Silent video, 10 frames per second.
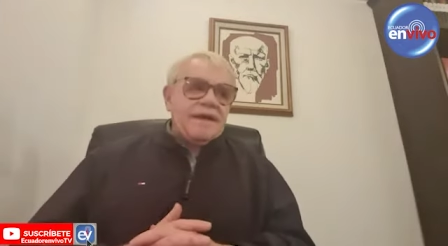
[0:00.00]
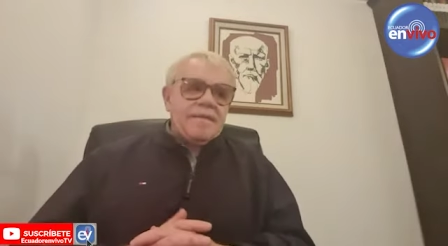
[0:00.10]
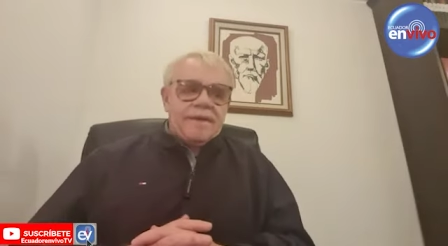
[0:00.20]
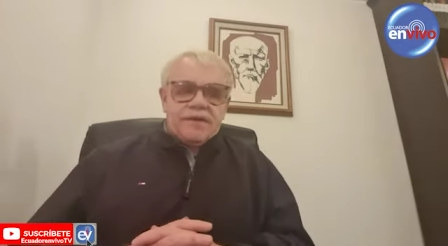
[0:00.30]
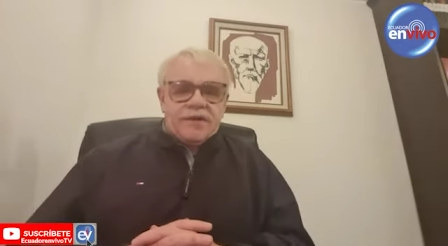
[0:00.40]

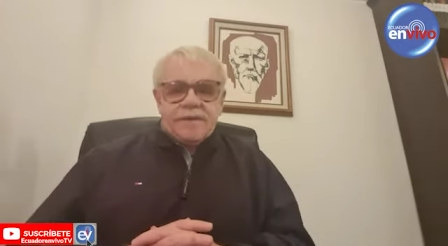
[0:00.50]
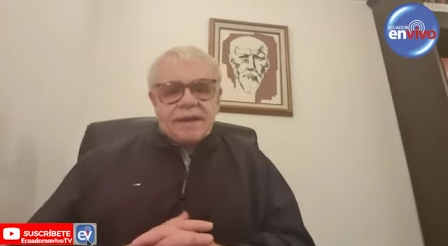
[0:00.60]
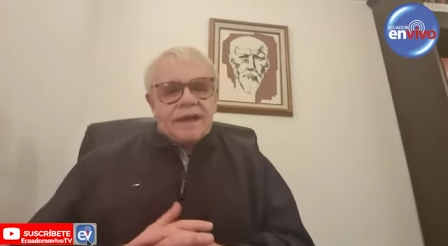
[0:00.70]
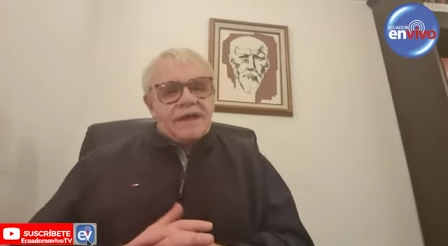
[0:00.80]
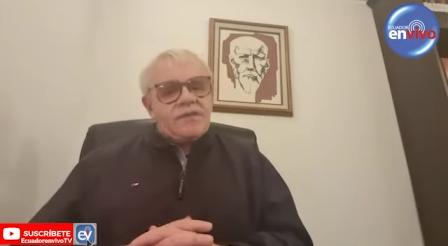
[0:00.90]

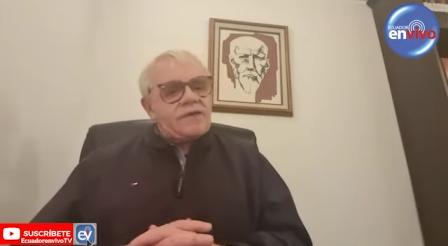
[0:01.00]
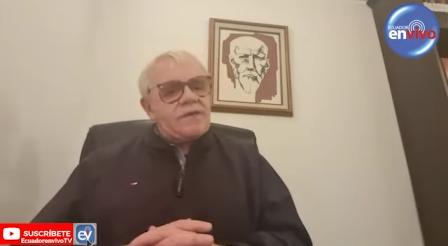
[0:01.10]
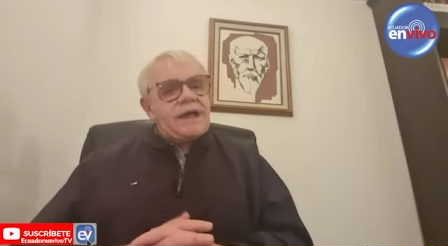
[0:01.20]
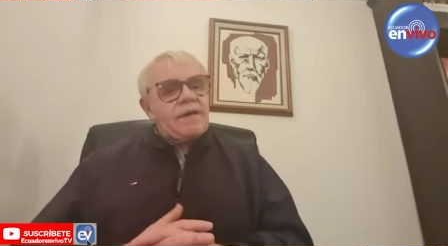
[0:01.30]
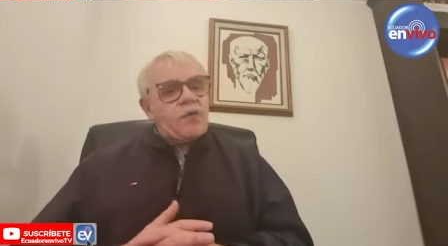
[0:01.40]
Perdóneme, eso es
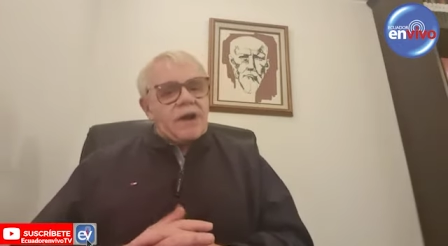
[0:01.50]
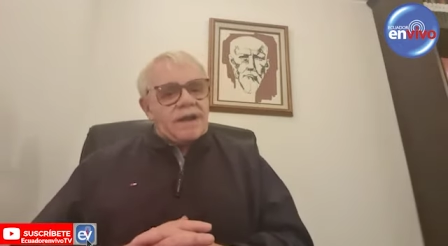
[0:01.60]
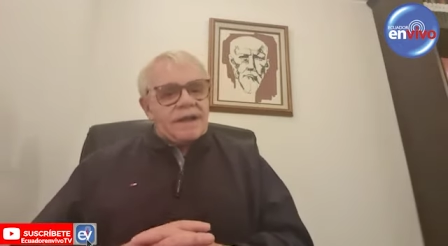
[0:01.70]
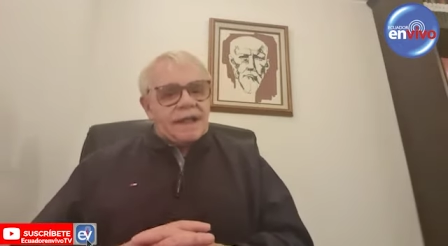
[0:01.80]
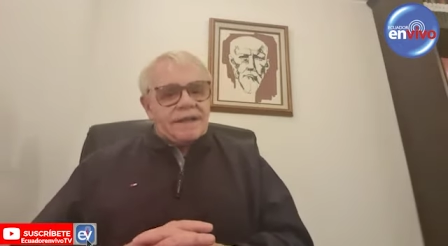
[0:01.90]
una
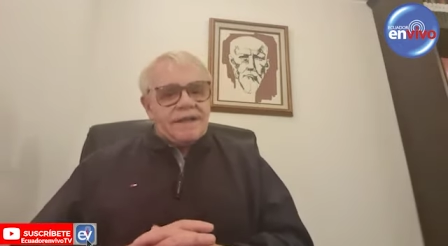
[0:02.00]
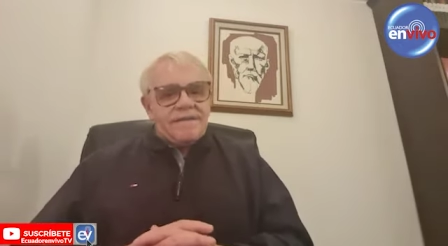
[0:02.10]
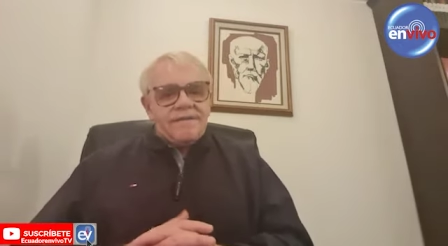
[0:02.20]
inmoralidad.